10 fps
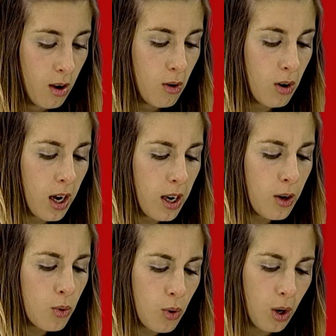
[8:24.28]
Ojalá
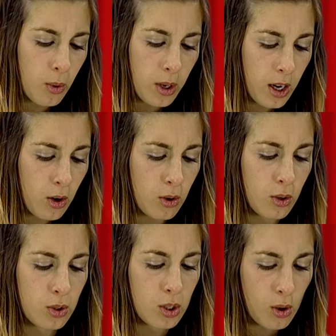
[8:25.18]
nunca hubiera
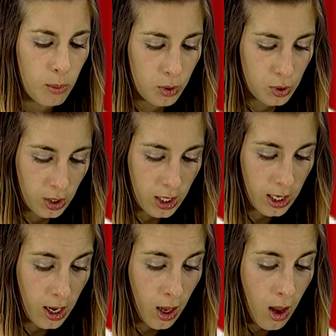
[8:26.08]
conocido a
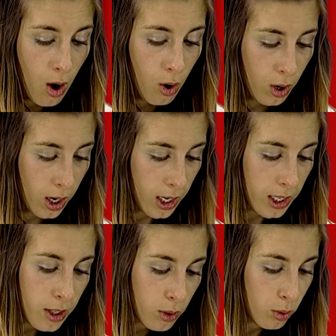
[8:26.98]
Porcelia.
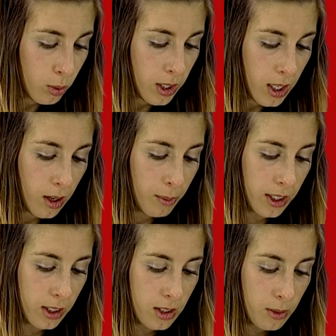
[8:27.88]
Ojalá no tuviera que
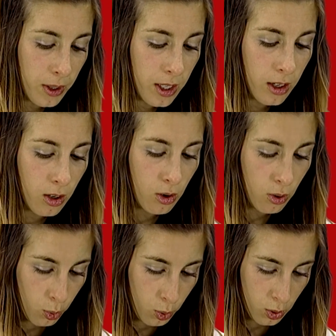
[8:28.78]
participar en el
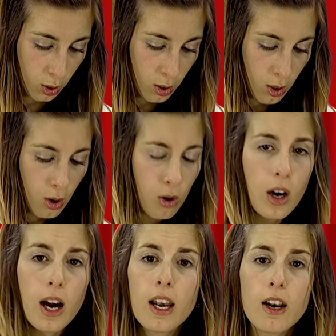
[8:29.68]
concurso.
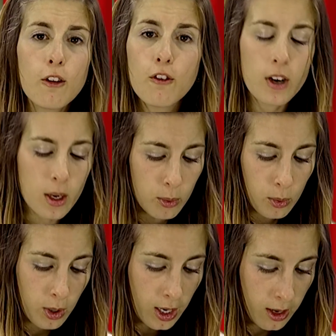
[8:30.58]
Ojalá no fuera
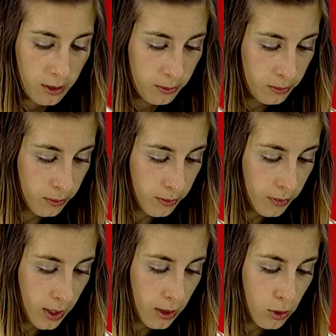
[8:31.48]
bruja.
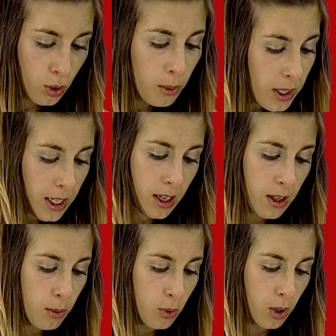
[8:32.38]
Sobrina
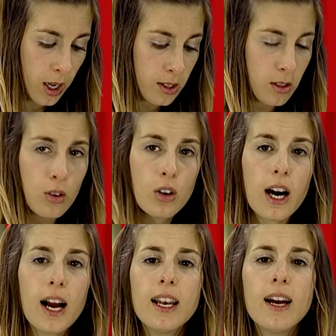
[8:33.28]
de brujas.
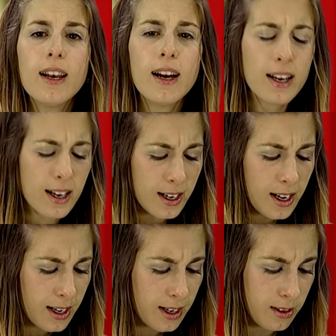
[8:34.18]
Ojalá la la
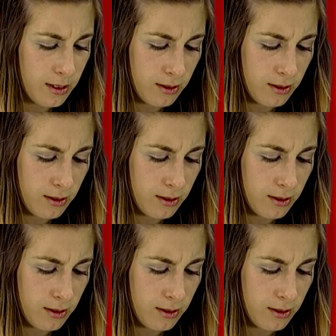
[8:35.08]
la.